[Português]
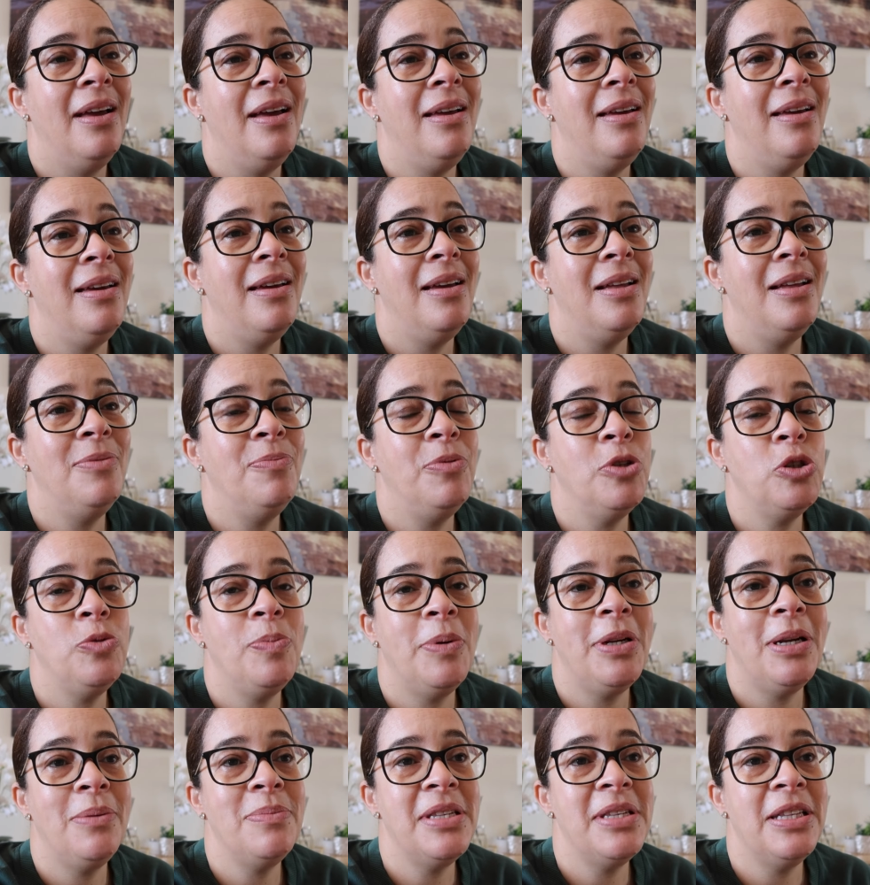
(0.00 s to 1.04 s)
É, depois
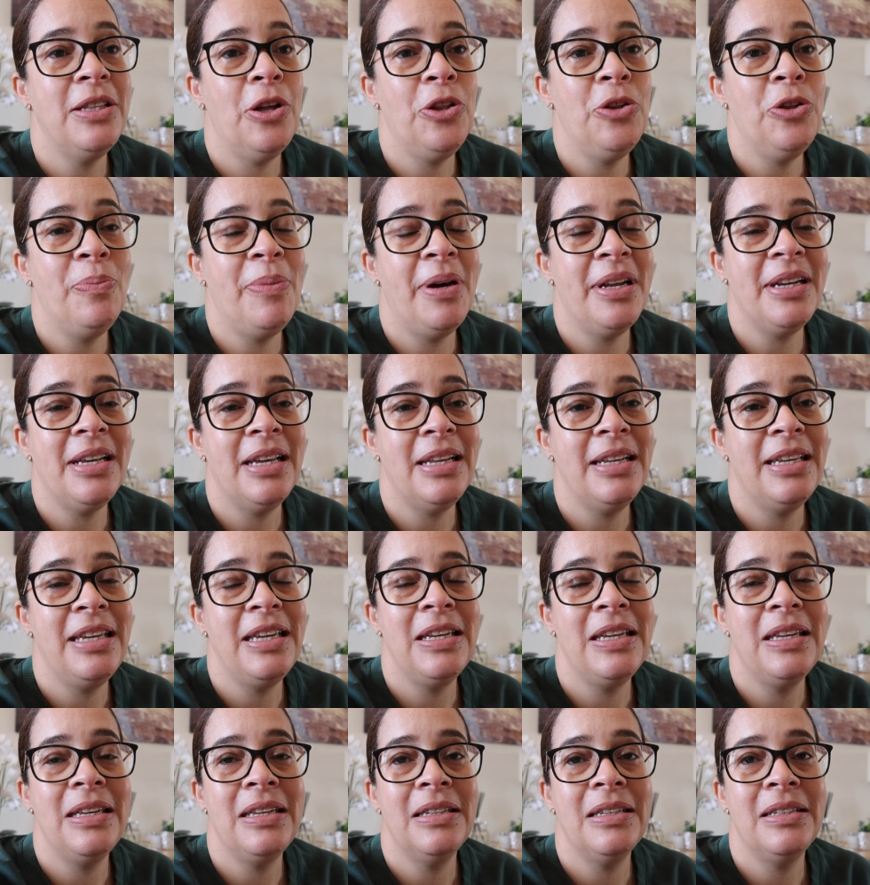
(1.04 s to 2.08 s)
paramos então no Burger
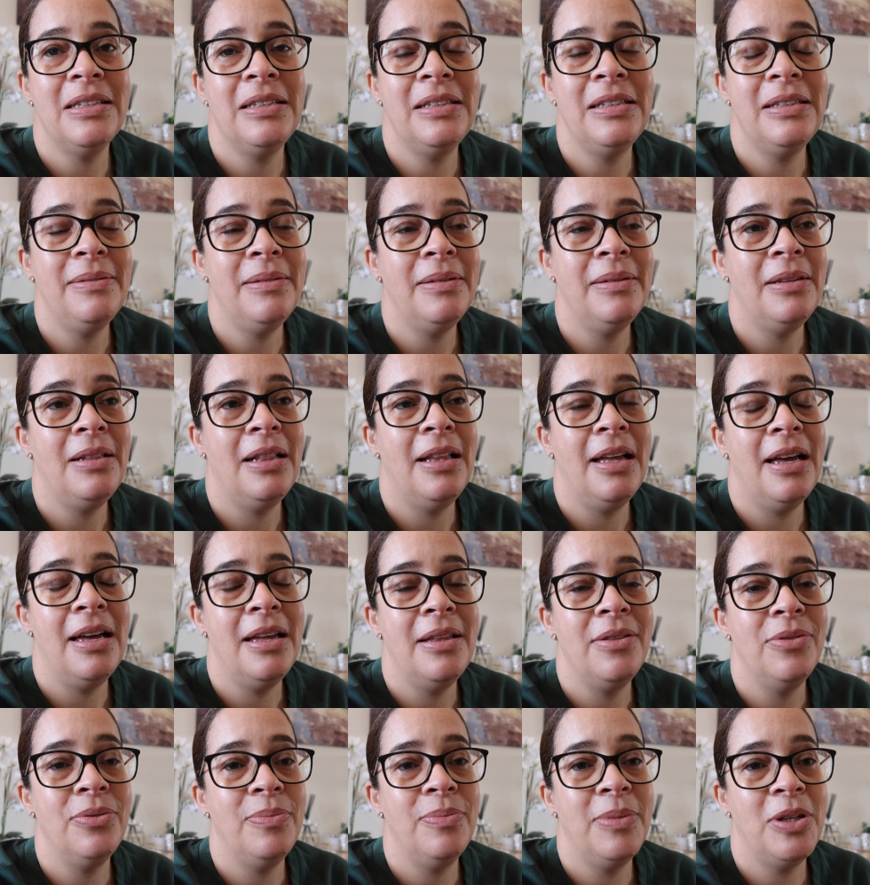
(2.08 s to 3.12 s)
King, eh,
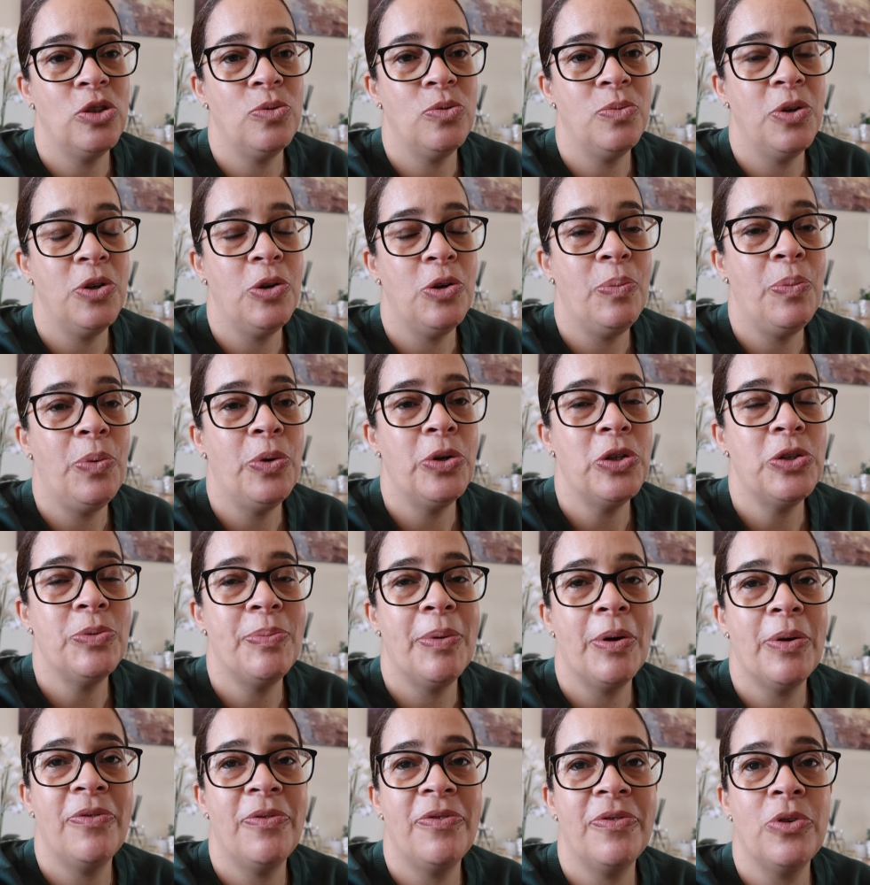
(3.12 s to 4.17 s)
lá no mesmo no aeroporto,
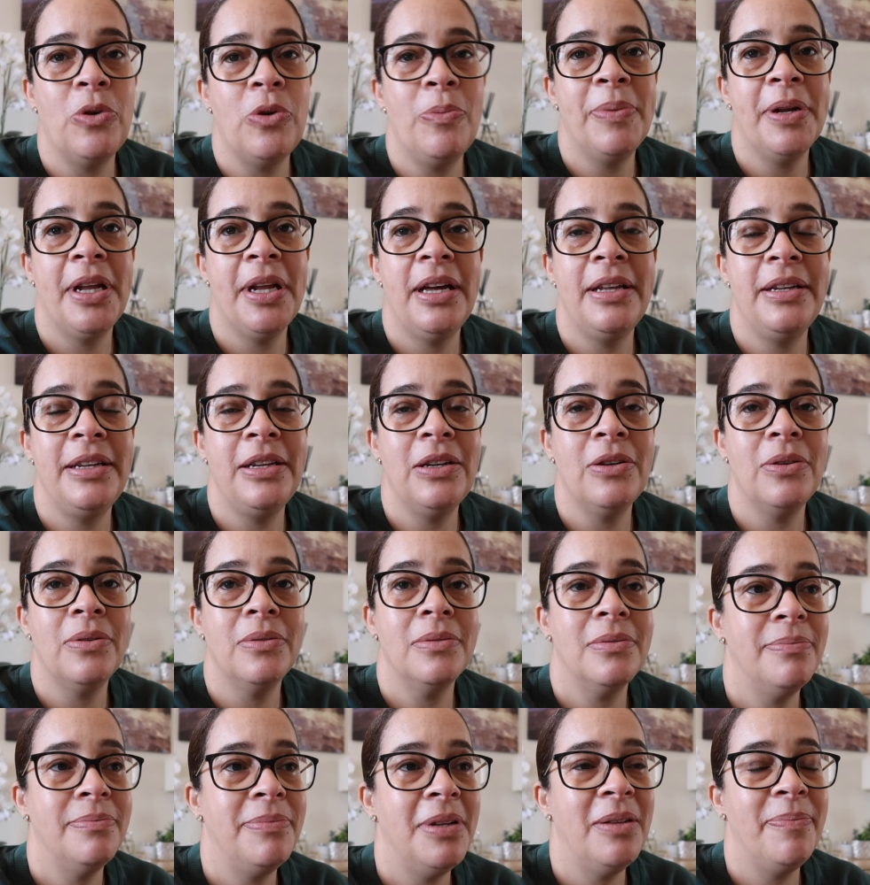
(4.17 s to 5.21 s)
para
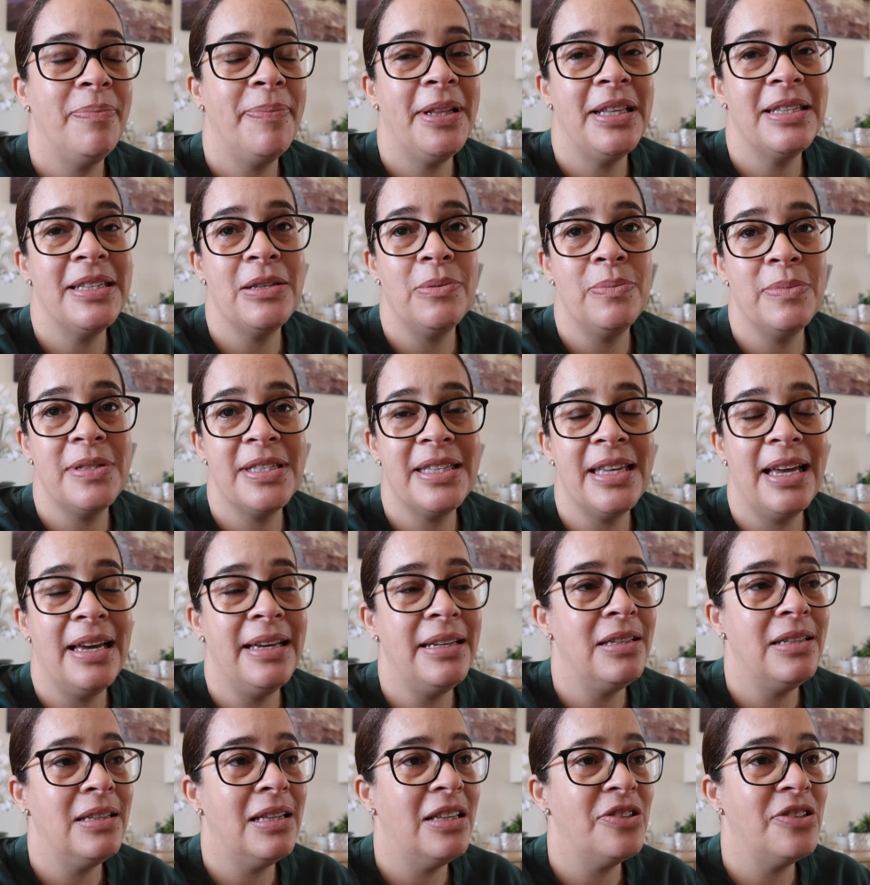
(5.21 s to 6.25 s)
comprarem, para elas
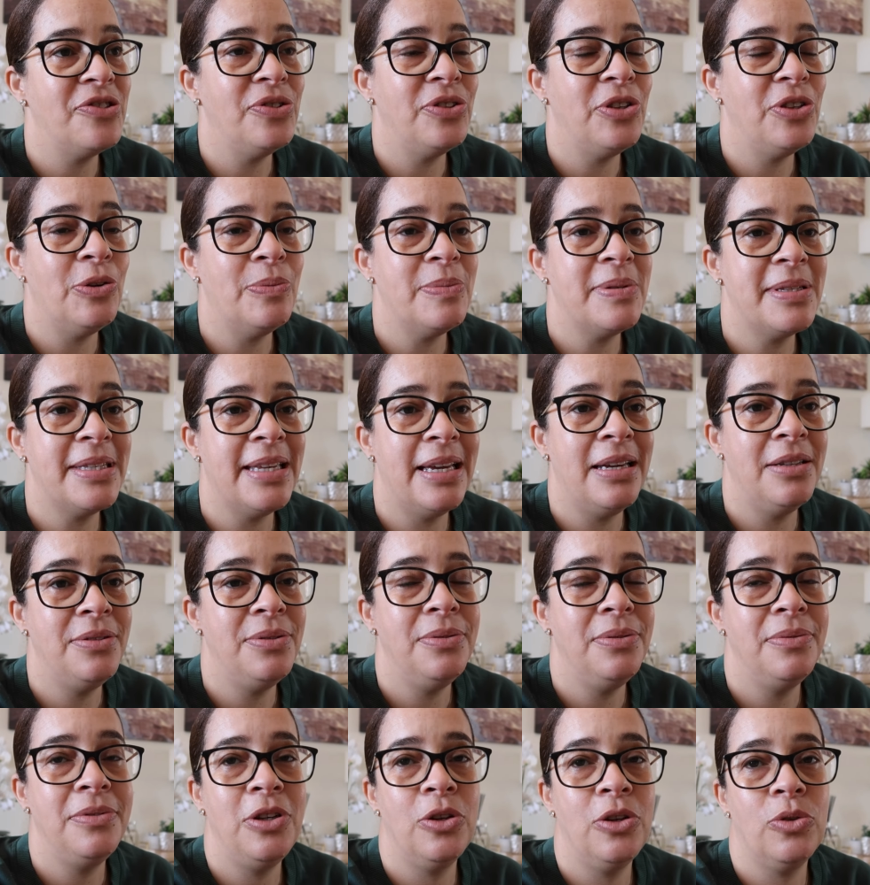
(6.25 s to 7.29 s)
almoçarem, que elas não tinham
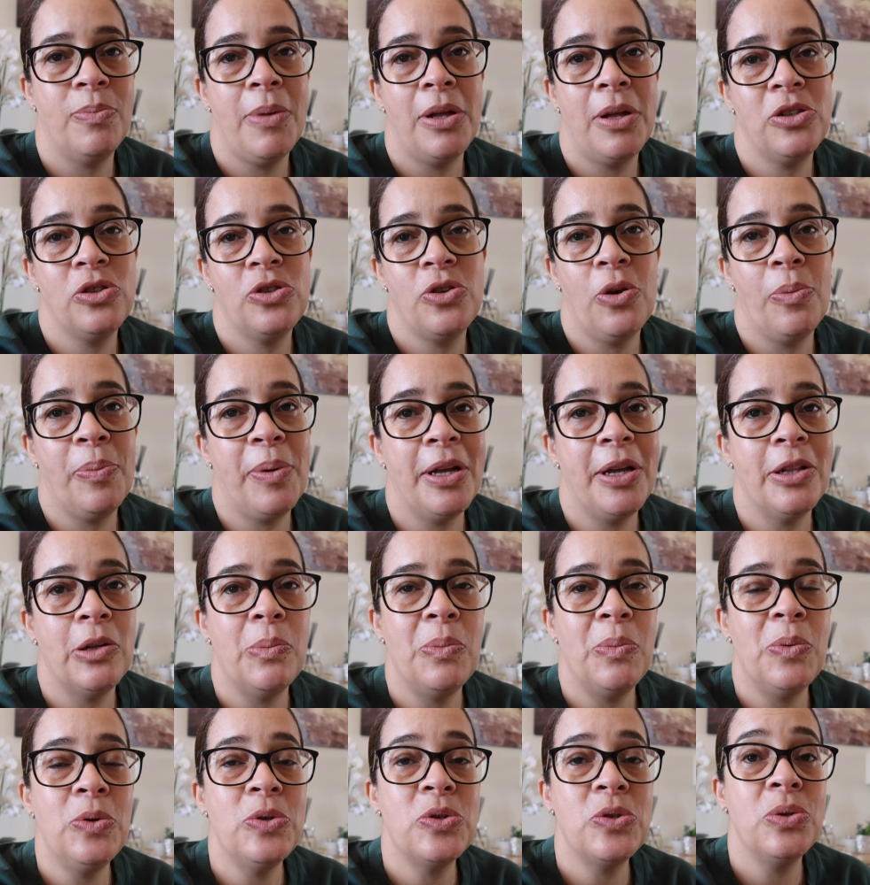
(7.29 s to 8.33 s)
almoçado, tinham tomado só um pequeno
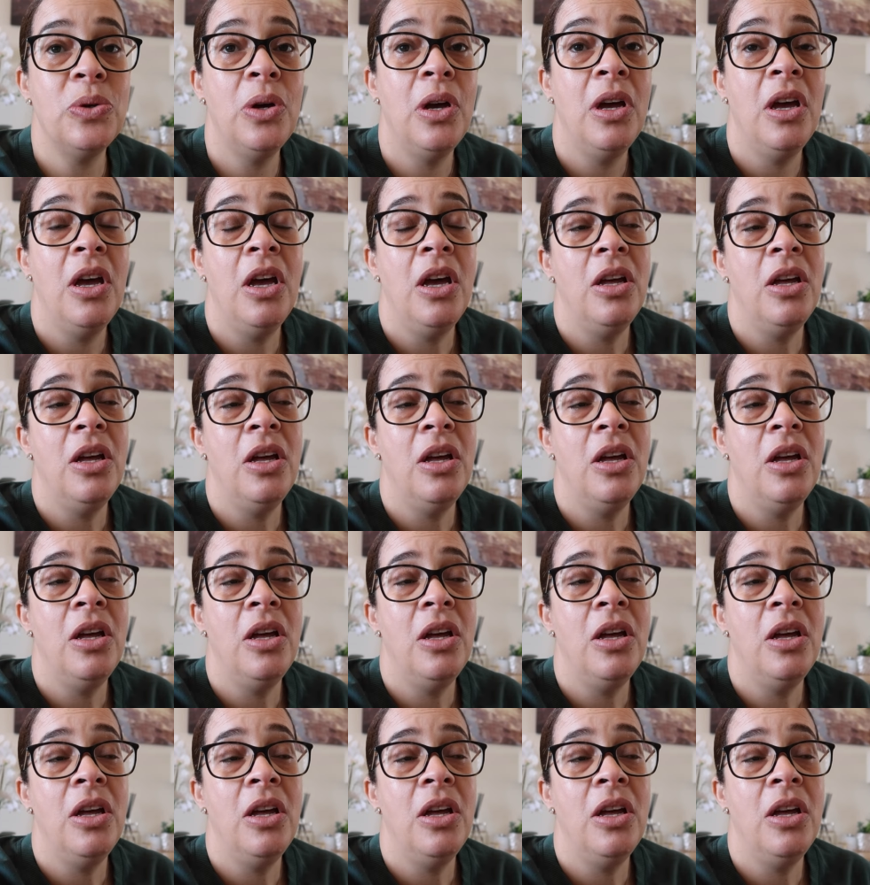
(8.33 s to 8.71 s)
almoço.